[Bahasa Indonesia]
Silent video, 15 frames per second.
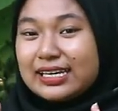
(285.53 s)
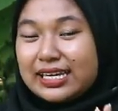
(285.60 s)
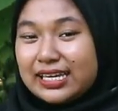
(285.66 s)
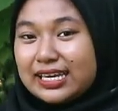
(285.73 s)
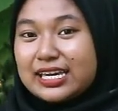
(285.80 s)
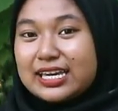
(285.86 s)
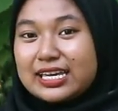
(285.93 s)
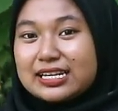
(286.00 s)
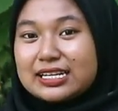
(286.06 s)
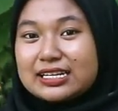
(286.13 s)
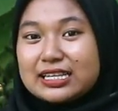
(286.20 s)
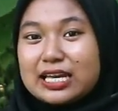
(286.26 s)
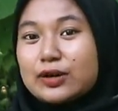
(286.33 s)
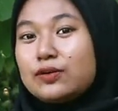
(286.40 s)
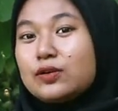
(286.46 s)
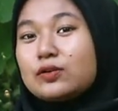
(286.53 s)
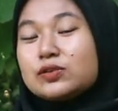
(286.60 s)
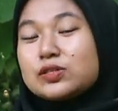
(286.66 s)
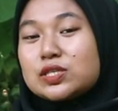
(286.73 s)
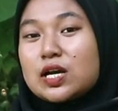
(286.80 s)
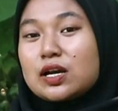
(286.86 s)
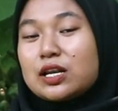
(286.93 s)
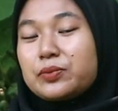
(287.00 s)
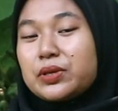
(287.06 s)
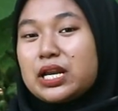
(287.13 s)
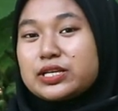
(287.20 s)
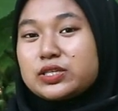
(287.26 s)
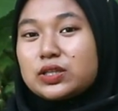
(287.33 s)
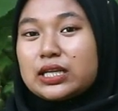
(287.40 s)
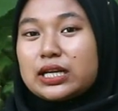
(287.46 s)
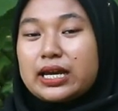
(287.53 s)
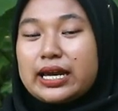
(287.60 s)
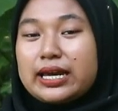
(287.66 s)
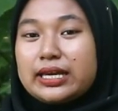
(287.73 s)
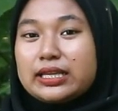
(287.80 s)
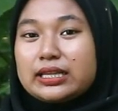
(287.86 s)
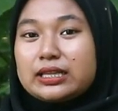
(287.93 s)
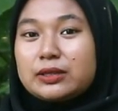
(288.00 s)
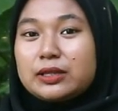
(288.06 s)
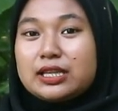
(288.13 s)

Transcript: ingin tahu stok lebih lanjut terkait